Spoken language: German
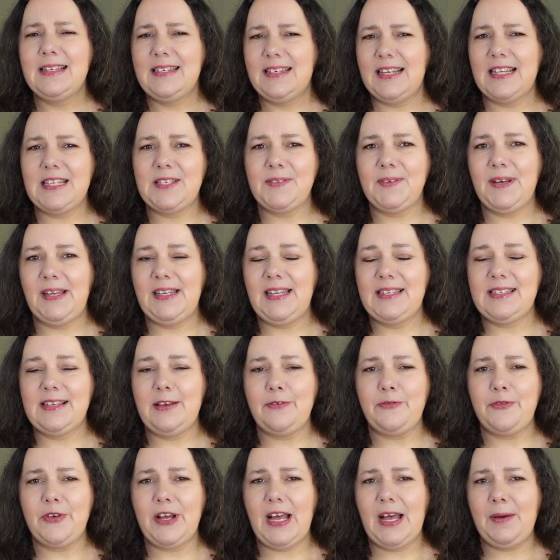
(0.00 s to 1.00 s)
Das war in
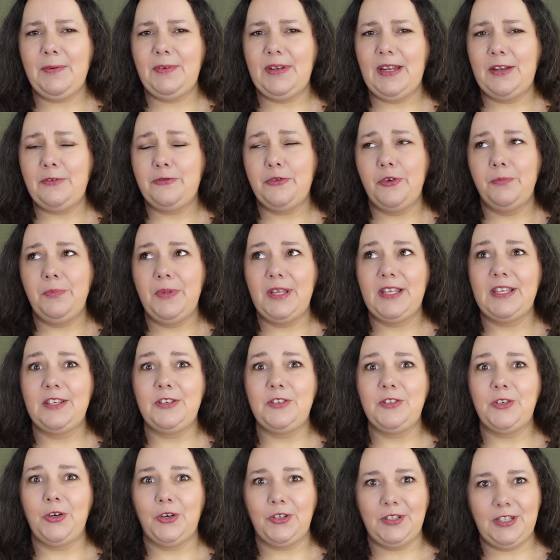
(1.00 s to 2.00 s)
dieser Farbe dann für mich
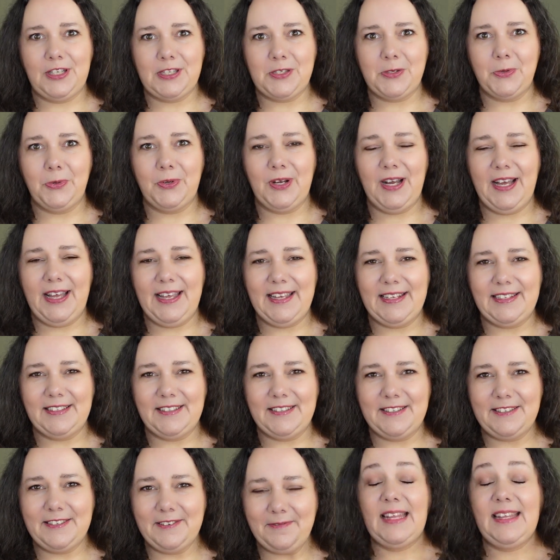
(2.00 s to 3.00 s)
doch nicht so
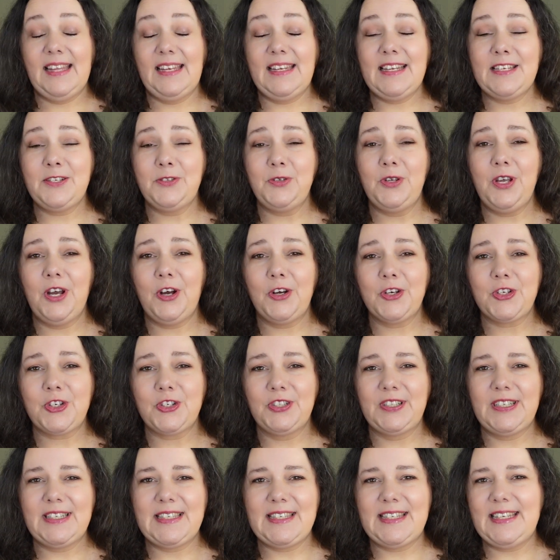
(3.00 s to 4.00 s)
geeignet. Dann hast du ja auch
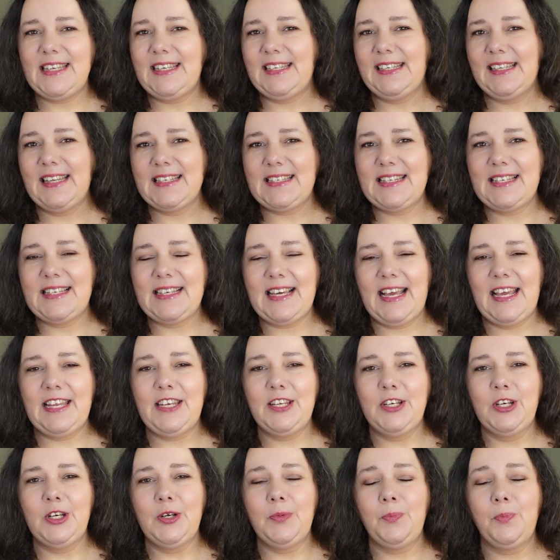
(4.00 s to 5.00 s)
schon gesehen, dass ich
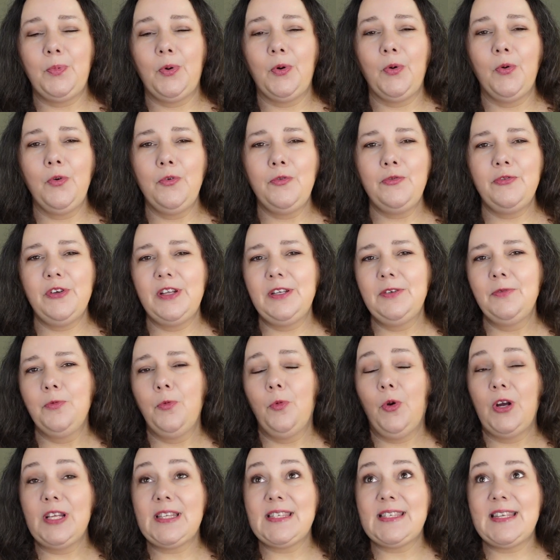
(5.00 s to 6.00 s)
eine
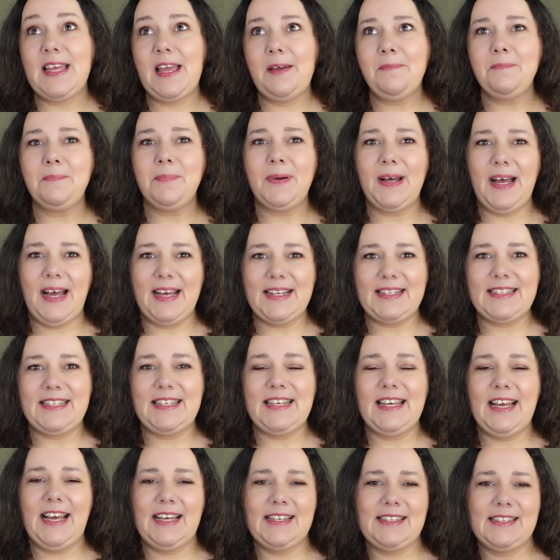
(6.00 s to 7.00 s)
Provin WhatsApp
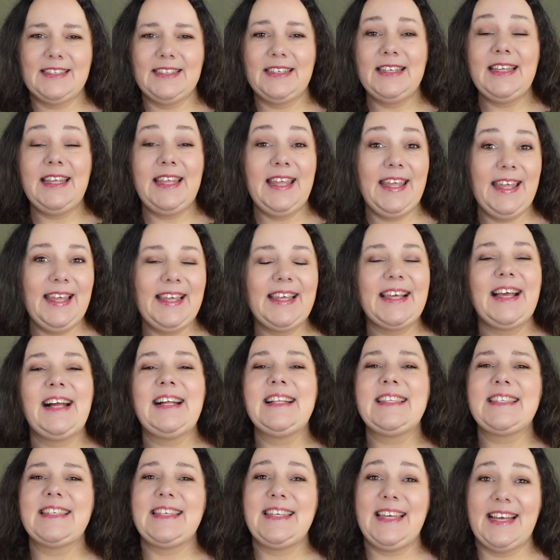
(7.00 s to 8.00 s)
Party hatte. Ich
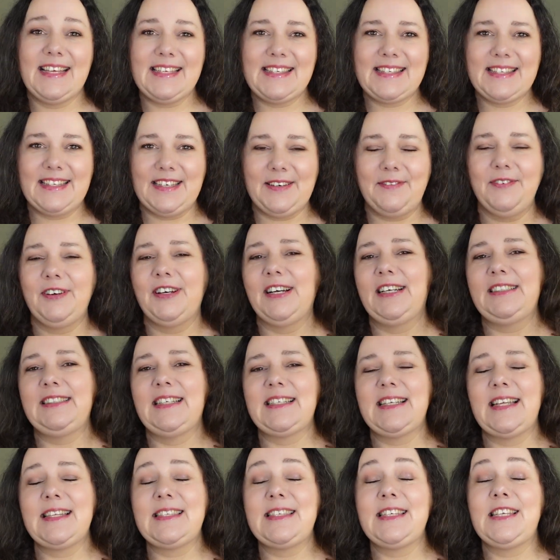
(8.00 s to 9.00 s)
als Gastgeberin.
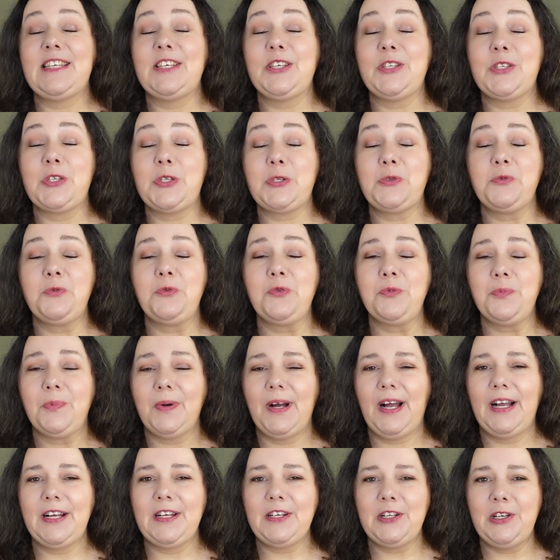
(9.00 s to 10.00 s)
Das hat sich
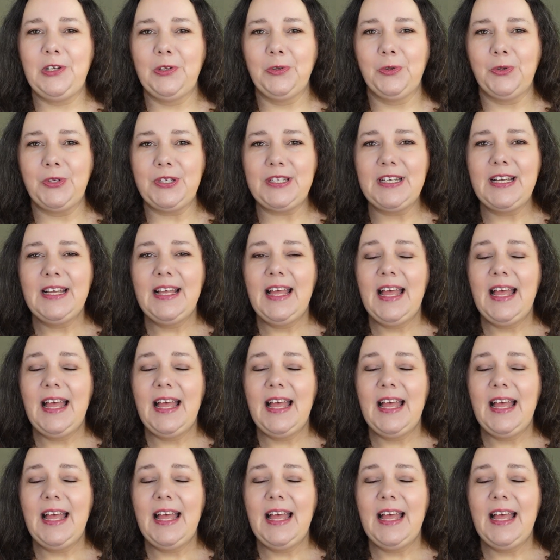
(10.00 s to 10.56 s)
super gelohnt.